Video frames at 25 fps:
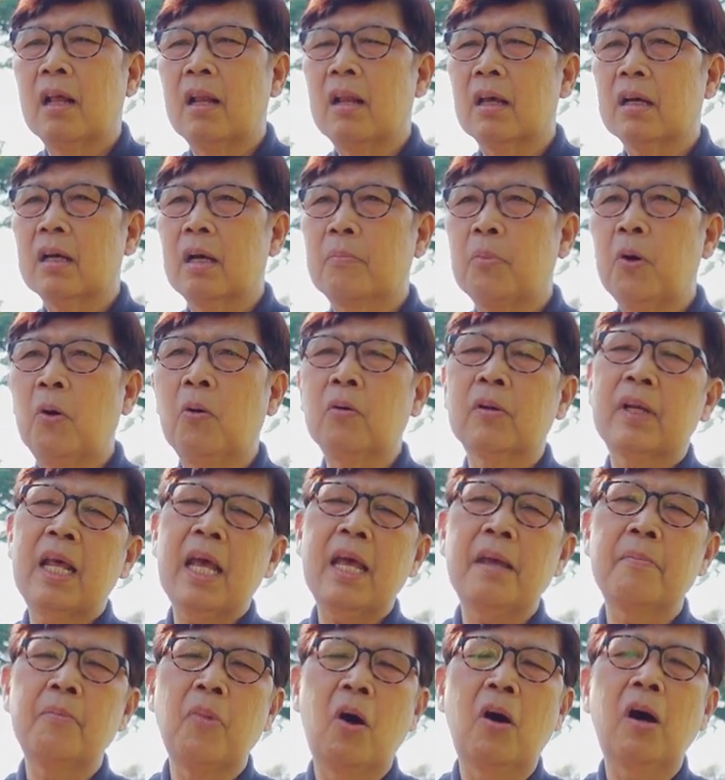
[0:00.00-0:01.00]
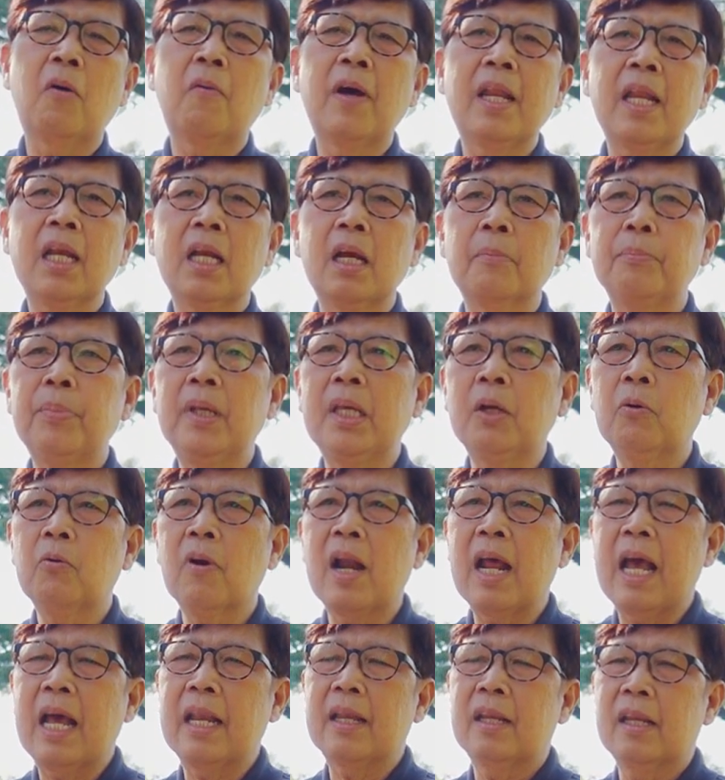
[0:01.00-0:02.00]
แล้วก็พระองค์ได้บอกไว้ในคัมภีร์กุ
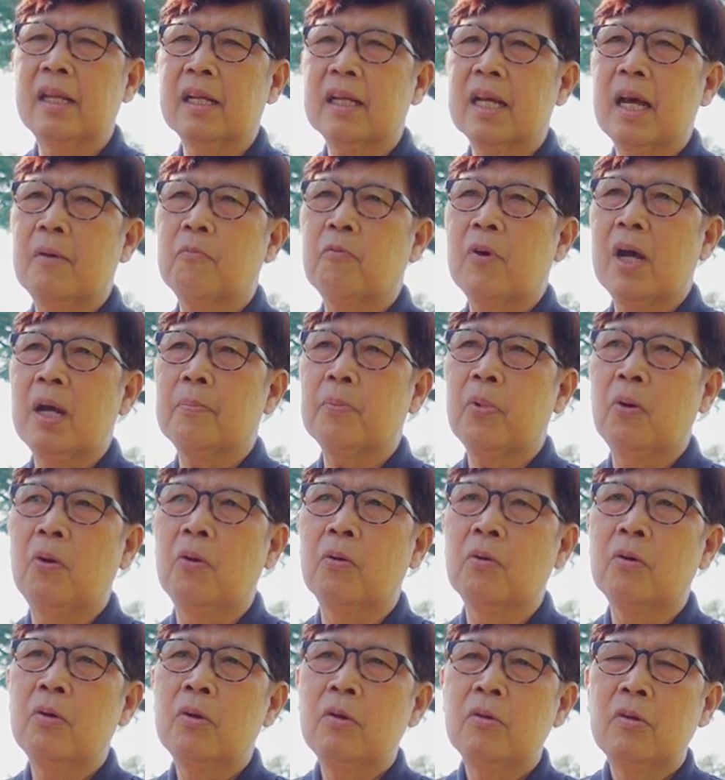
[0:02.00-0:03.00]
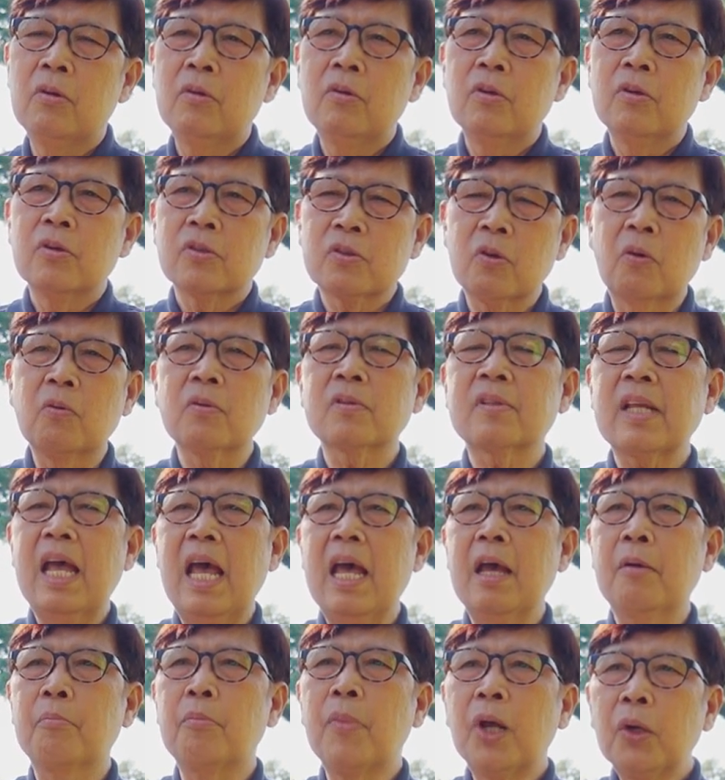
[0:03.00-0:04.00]
รอานเนี่ยนะครับว่าพระองค์ทรงส
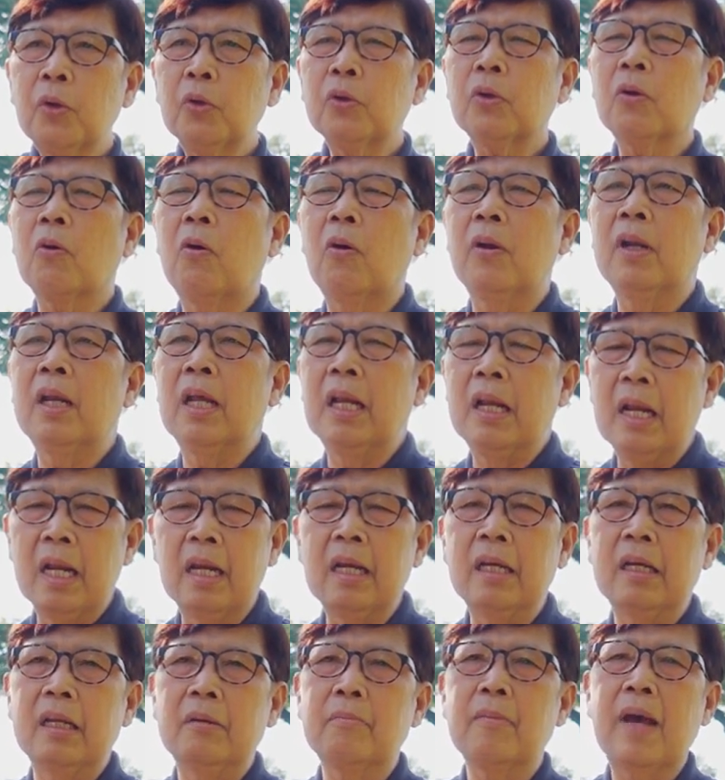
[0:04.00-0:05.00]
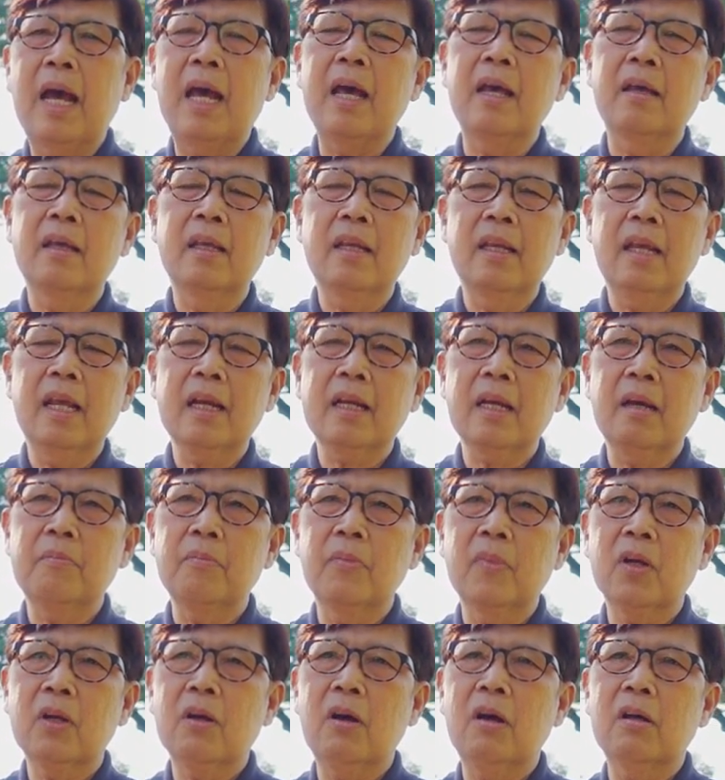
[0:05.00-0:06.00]
ร้างมนุษย์คนอื่นๆมานะครับ
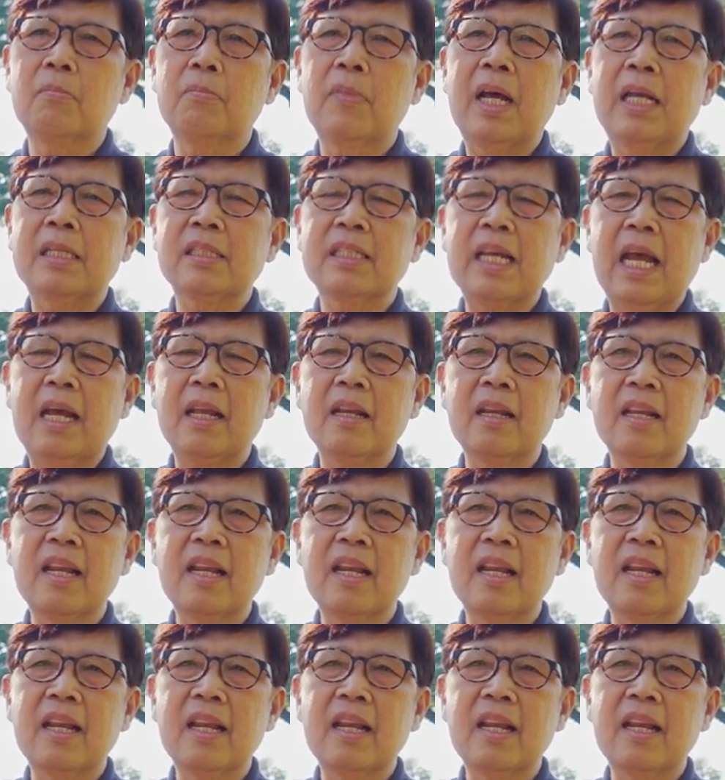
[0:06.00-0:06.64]
ก็มาจาก